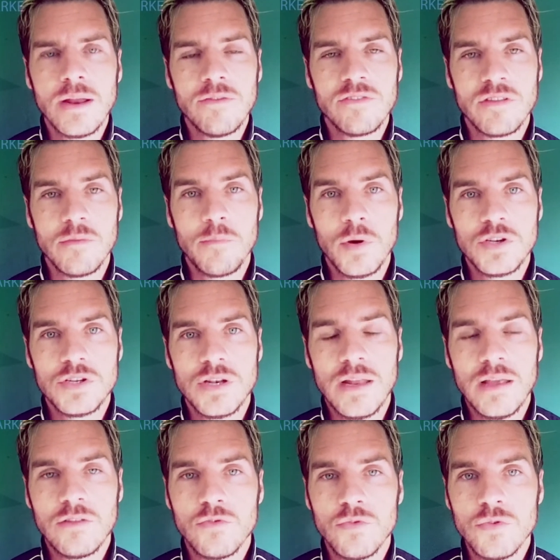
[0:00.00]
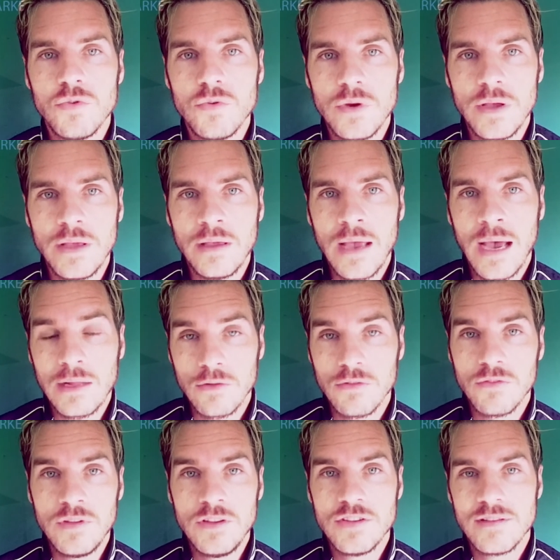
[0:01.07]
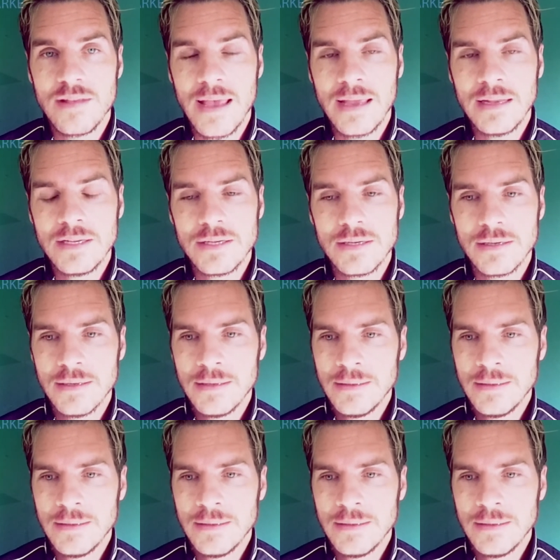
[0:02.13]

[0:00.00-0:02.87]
e você pode ler tudo em Atos 27.